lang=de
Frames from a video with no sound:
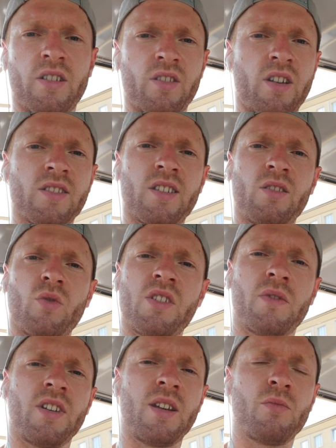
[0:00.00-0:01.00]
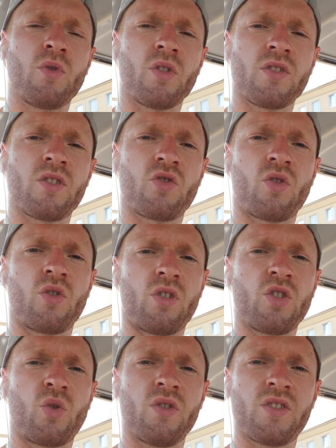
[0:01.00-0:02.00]
also heißt inklusive Nebenkosten schon
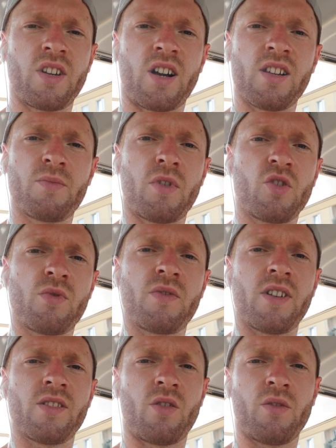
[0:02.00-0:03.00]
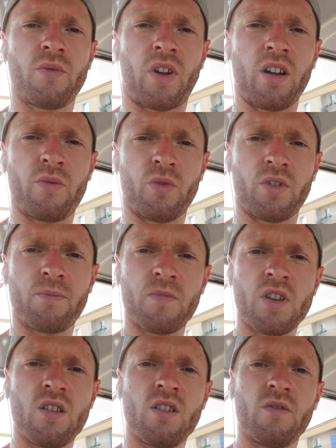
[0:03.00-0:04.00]
deutlich günstiger als beispielsweise auch in Frankfurt,
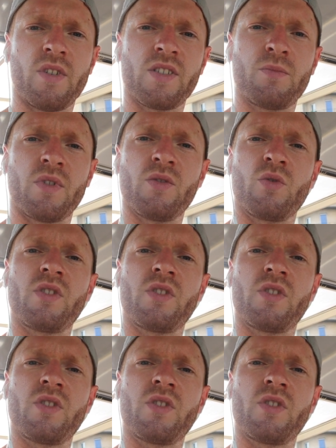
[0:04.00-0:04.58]
was man so